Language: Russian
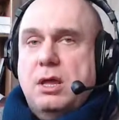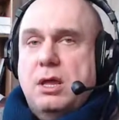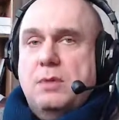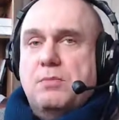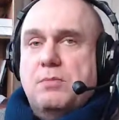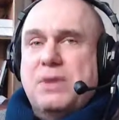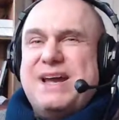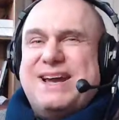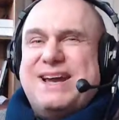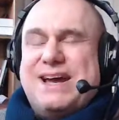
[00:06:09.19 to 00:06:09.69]

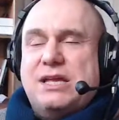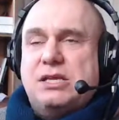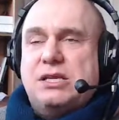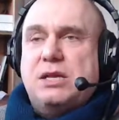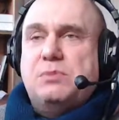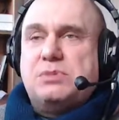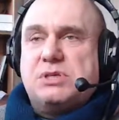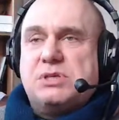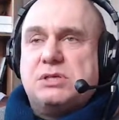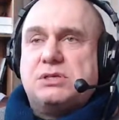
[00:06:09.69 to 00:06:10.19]
мы
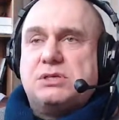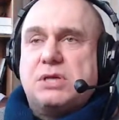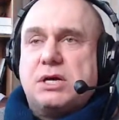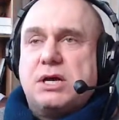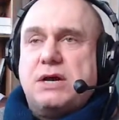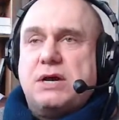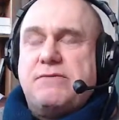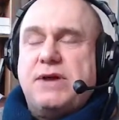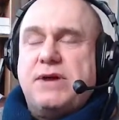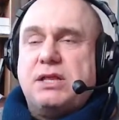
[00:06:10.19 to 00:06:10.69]
хотим
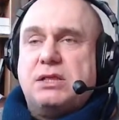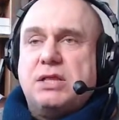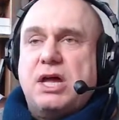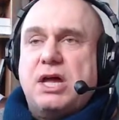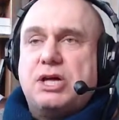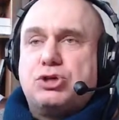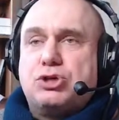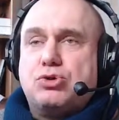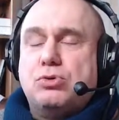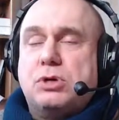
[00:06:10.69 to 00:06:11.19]
застраховать
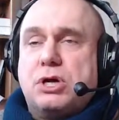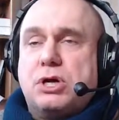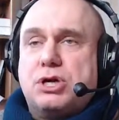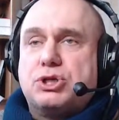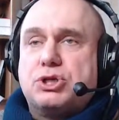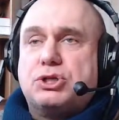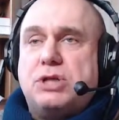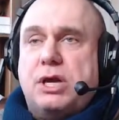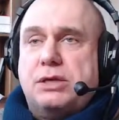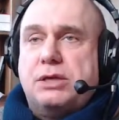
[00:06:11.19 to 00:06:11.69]
нашу
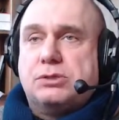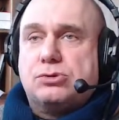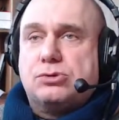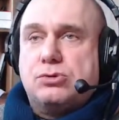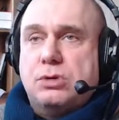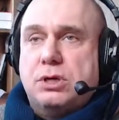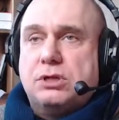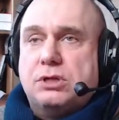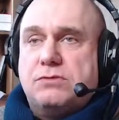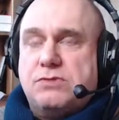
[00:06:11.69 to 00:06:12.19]

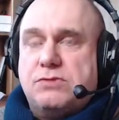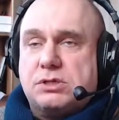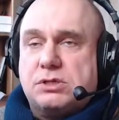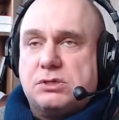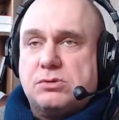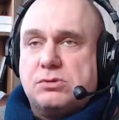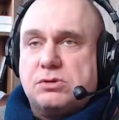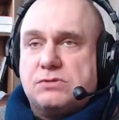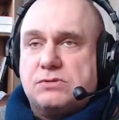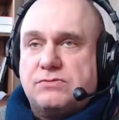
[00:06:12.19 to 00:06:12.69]
гражданскую
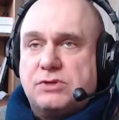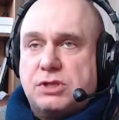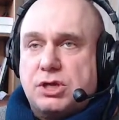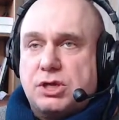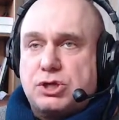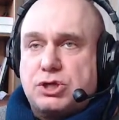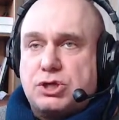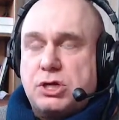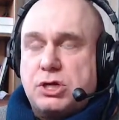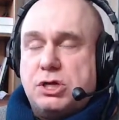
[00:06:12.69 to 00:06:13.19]
ответственность в
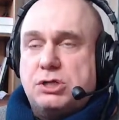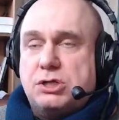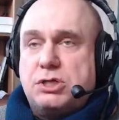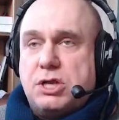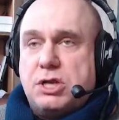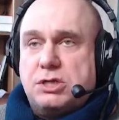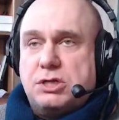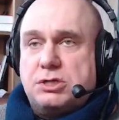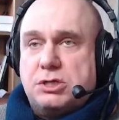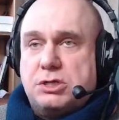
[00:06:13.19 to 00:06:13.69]
отношении
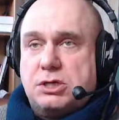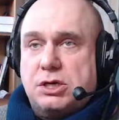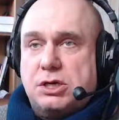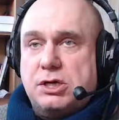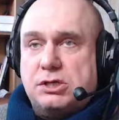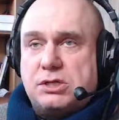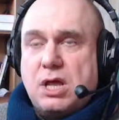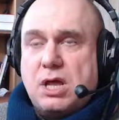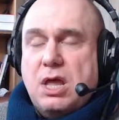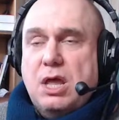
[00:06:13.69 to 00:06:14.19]
третьих
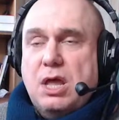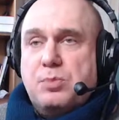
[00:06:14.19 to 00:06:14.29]
лиц